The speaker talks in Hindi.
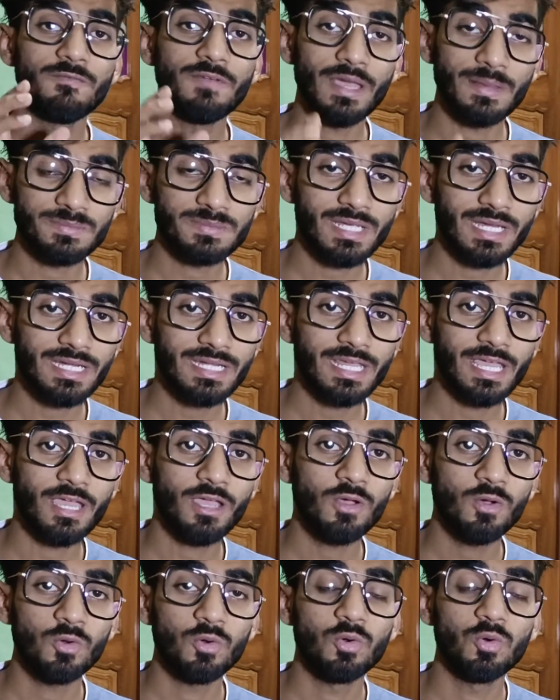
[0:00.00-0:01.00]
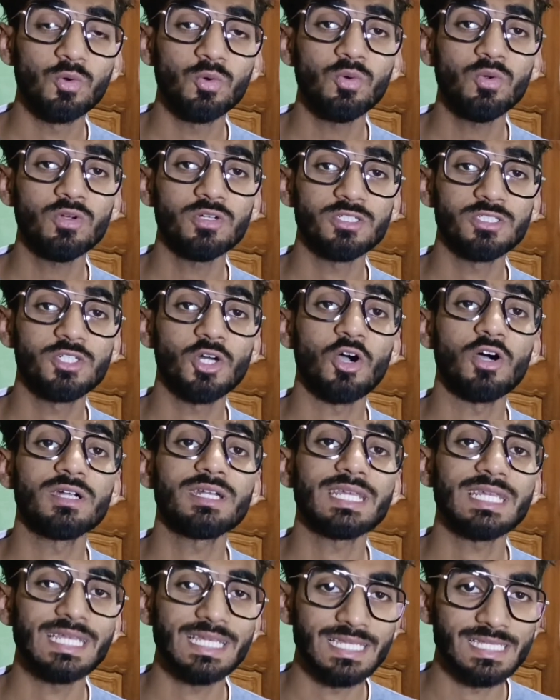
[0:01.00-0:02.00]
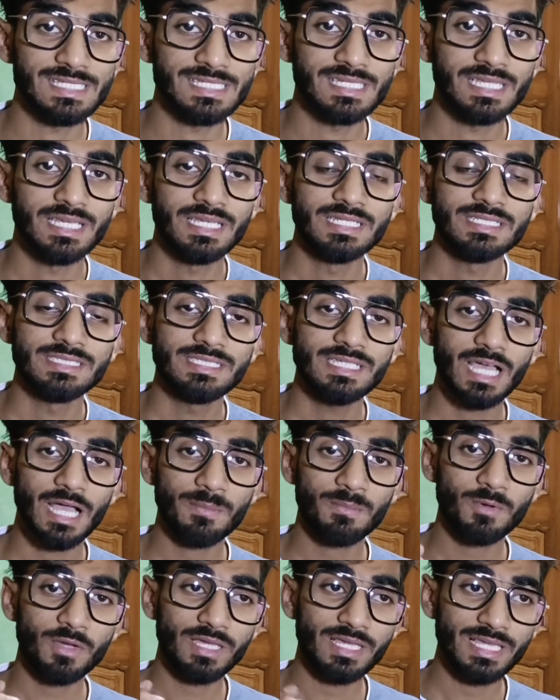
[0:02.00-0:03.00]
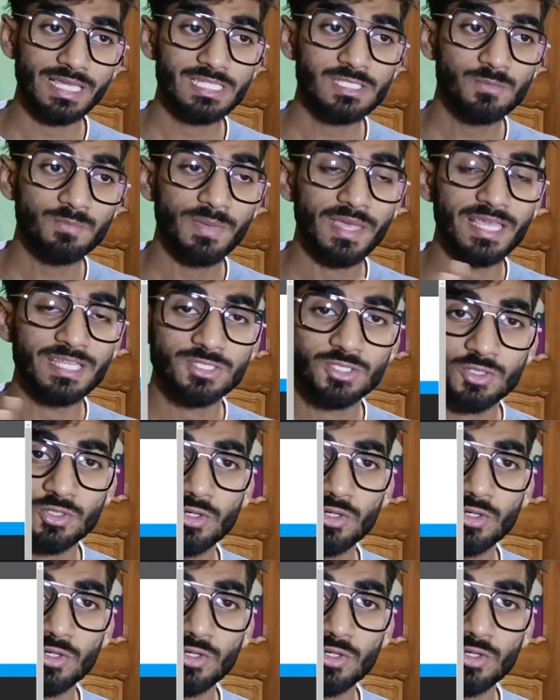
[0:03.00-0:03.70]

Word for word: वेबसाइट है हु डॉट इज़ जी हाँ आपको इस पेज